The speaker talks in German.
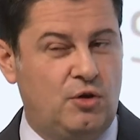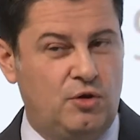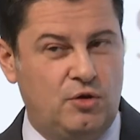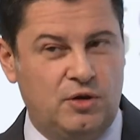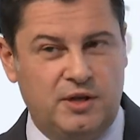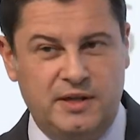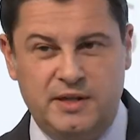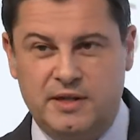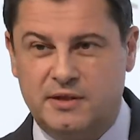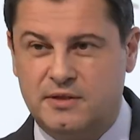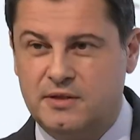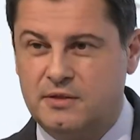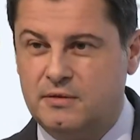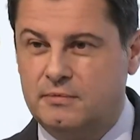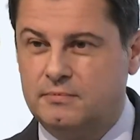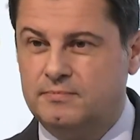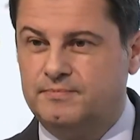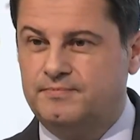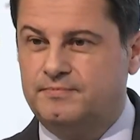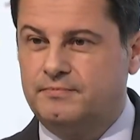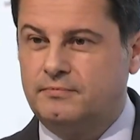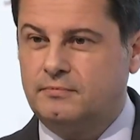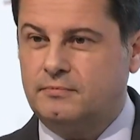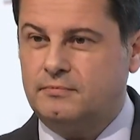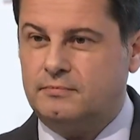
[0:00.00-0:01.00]
honoriert.
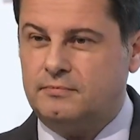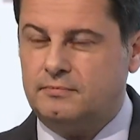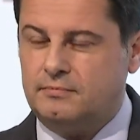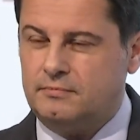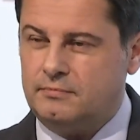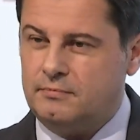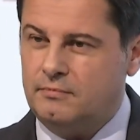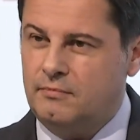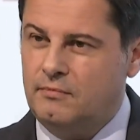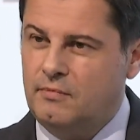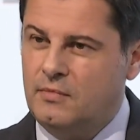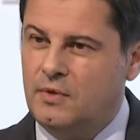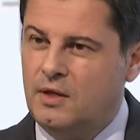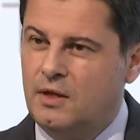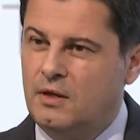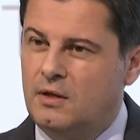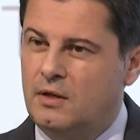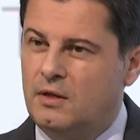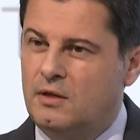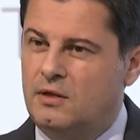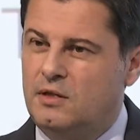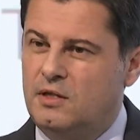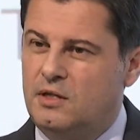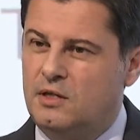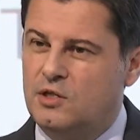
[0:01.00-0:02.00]

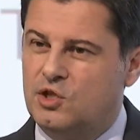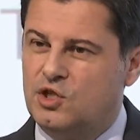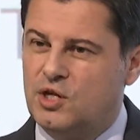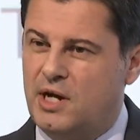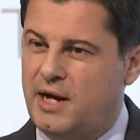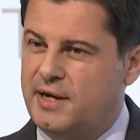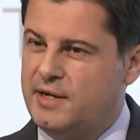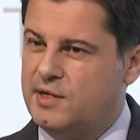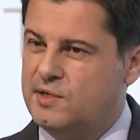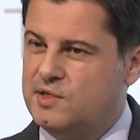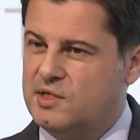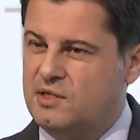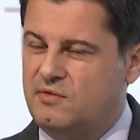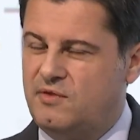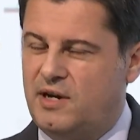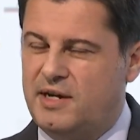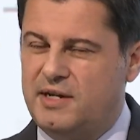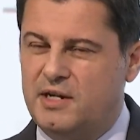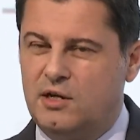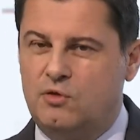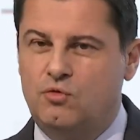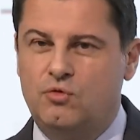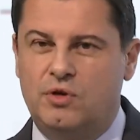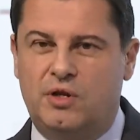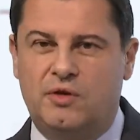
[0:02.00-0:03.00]
Die Stadien sind
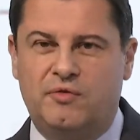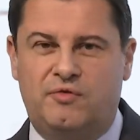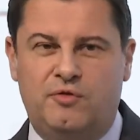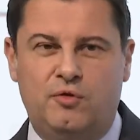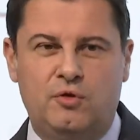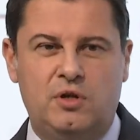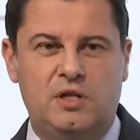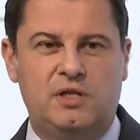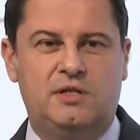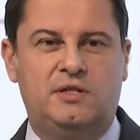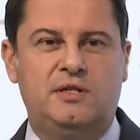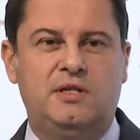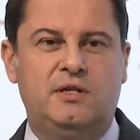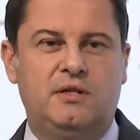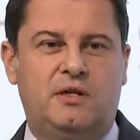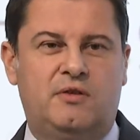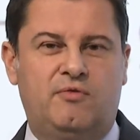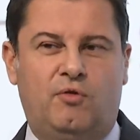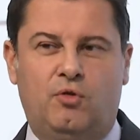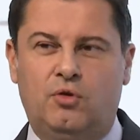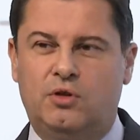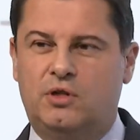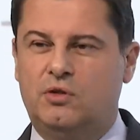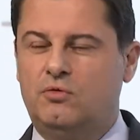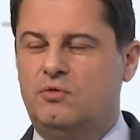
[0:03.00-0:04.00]
weiter gut gefüllt, die
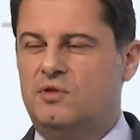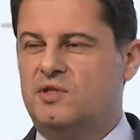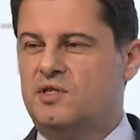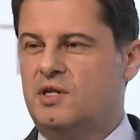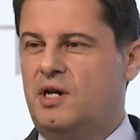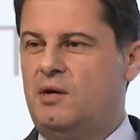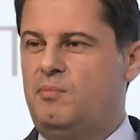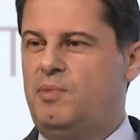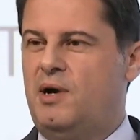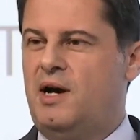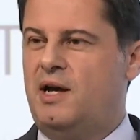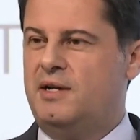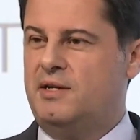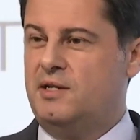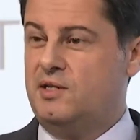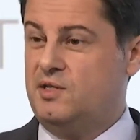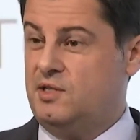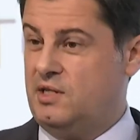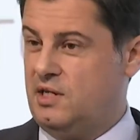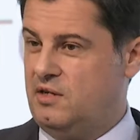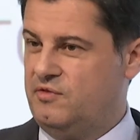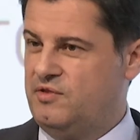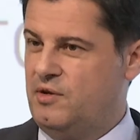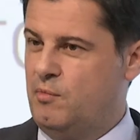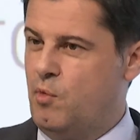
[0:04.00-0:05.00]
Quoten unserer Partner
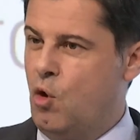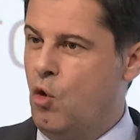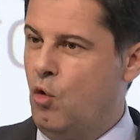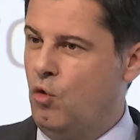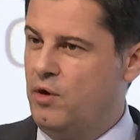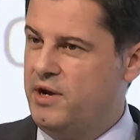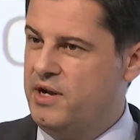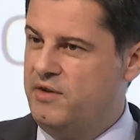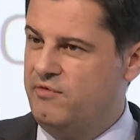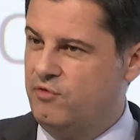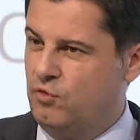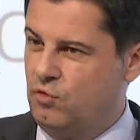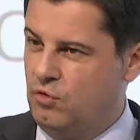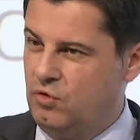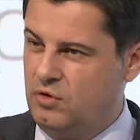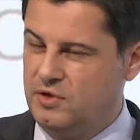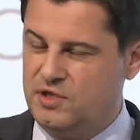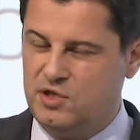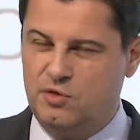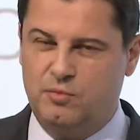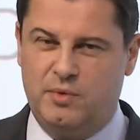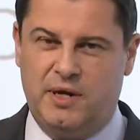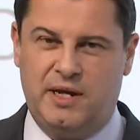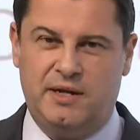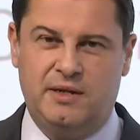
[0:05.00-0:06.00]
sind auf einem hohen Niveau.
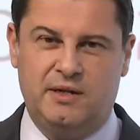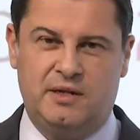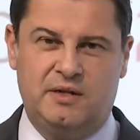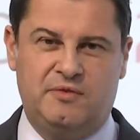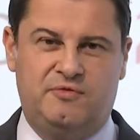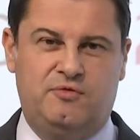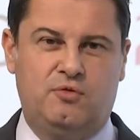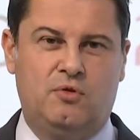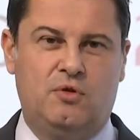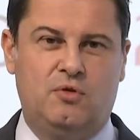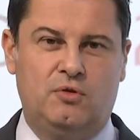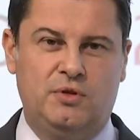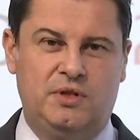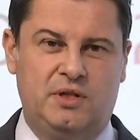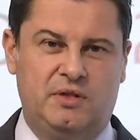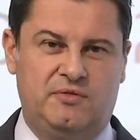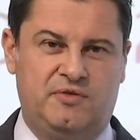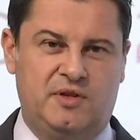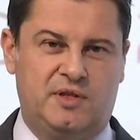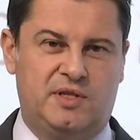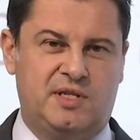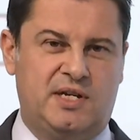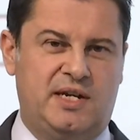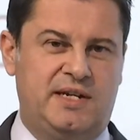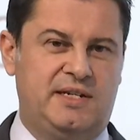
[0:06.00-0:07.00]
Zum Ende der Vorrunde
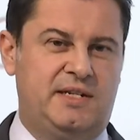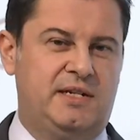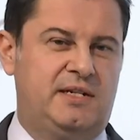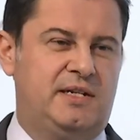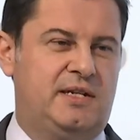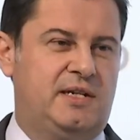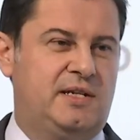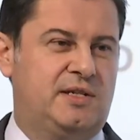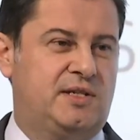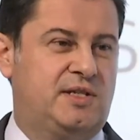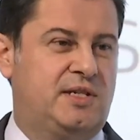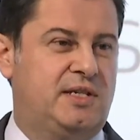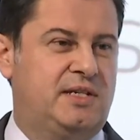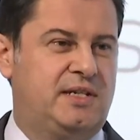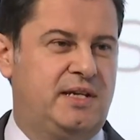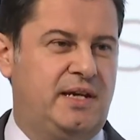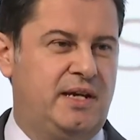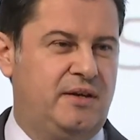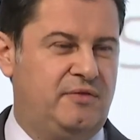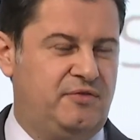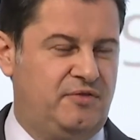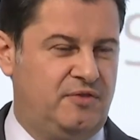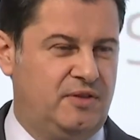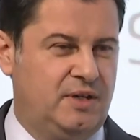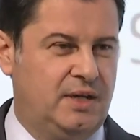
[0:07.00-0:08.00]
verzeichnete das
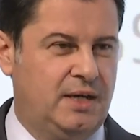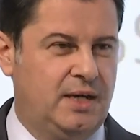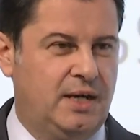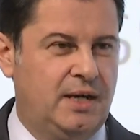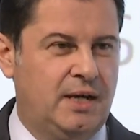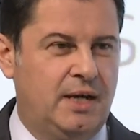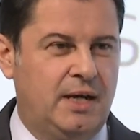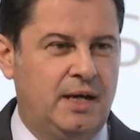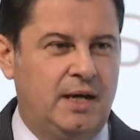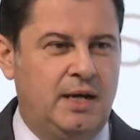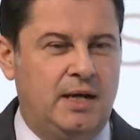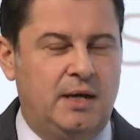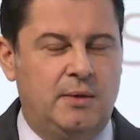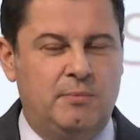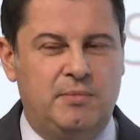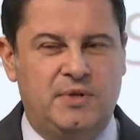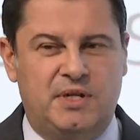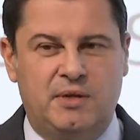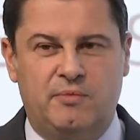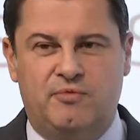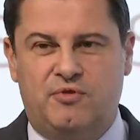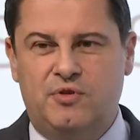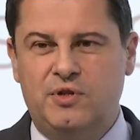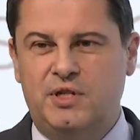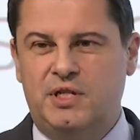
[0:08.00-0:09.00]
ZDF mit
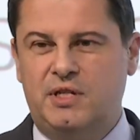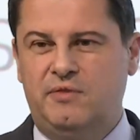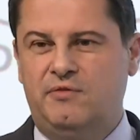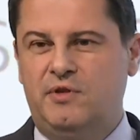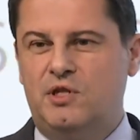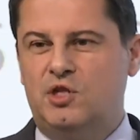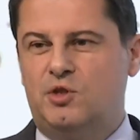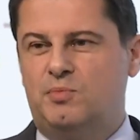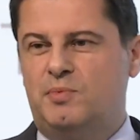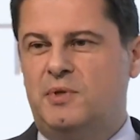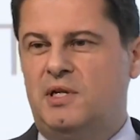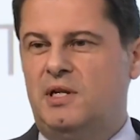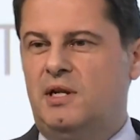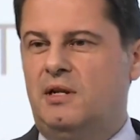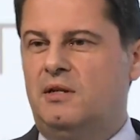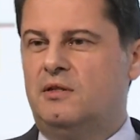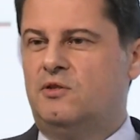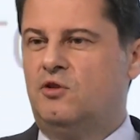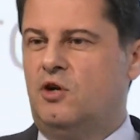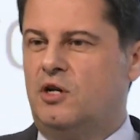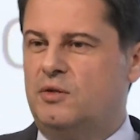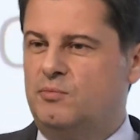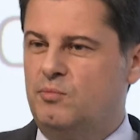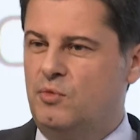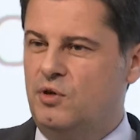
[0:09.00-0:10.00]
dem Free-TV-Spiel
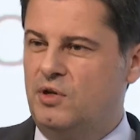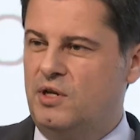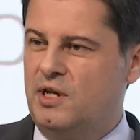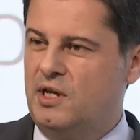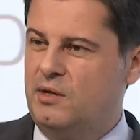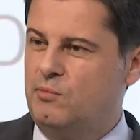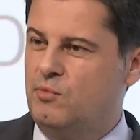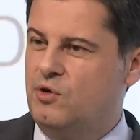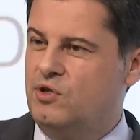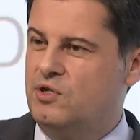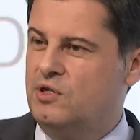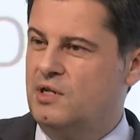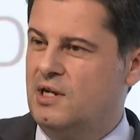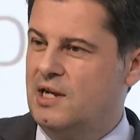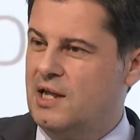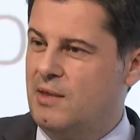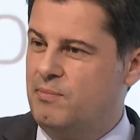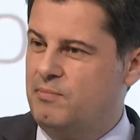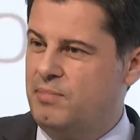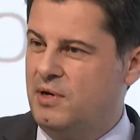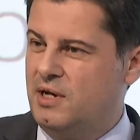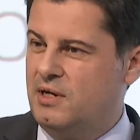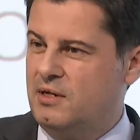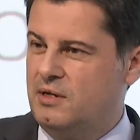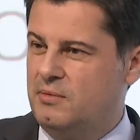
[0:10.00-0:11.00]
Dortmund gegen
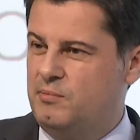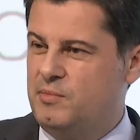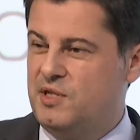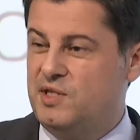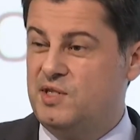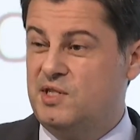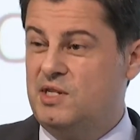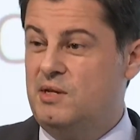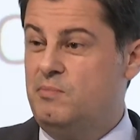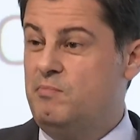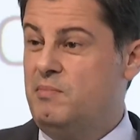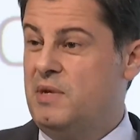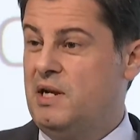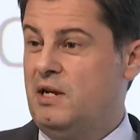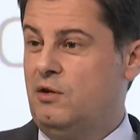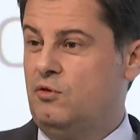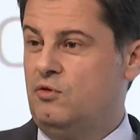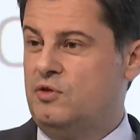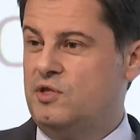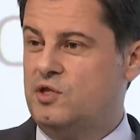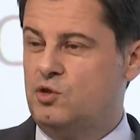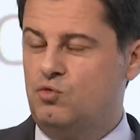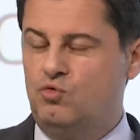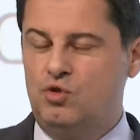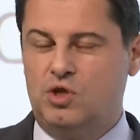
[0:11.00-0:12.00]
Mönchengladbach mit sieben
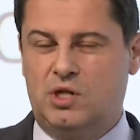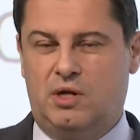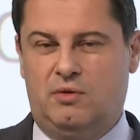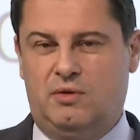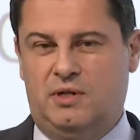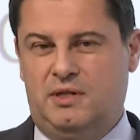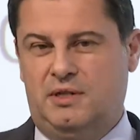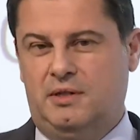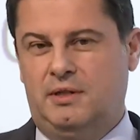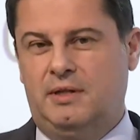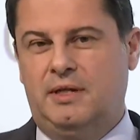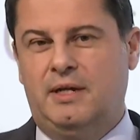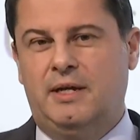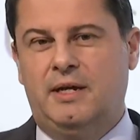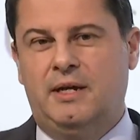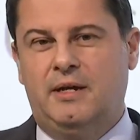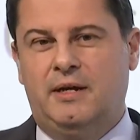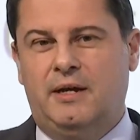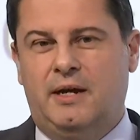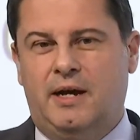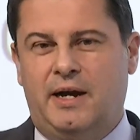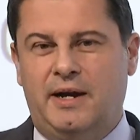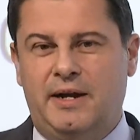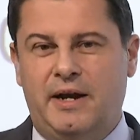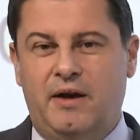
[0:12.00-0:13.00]
Millionen Zuschauern
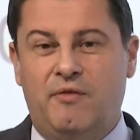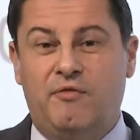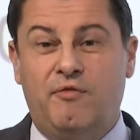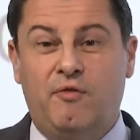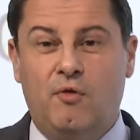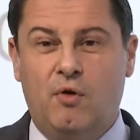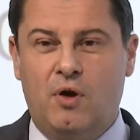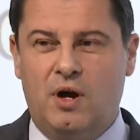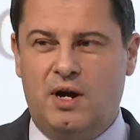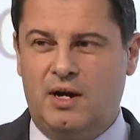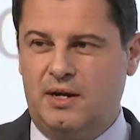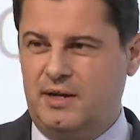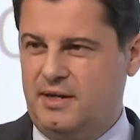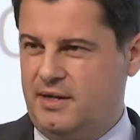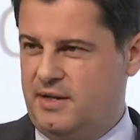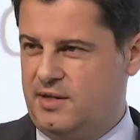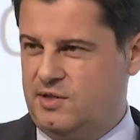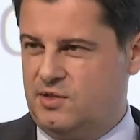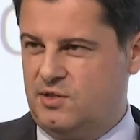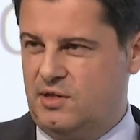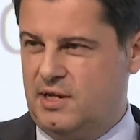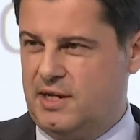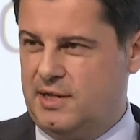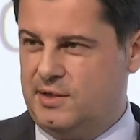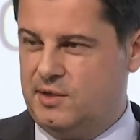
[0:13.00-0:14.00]
eine hervorragende
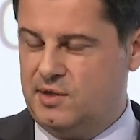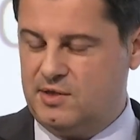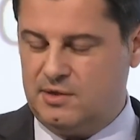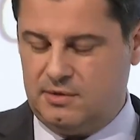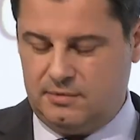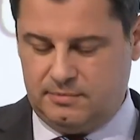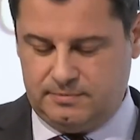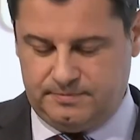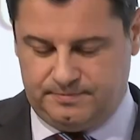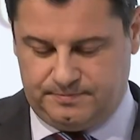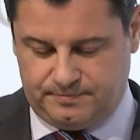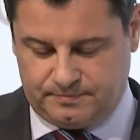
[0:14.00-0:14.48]
Resonanz.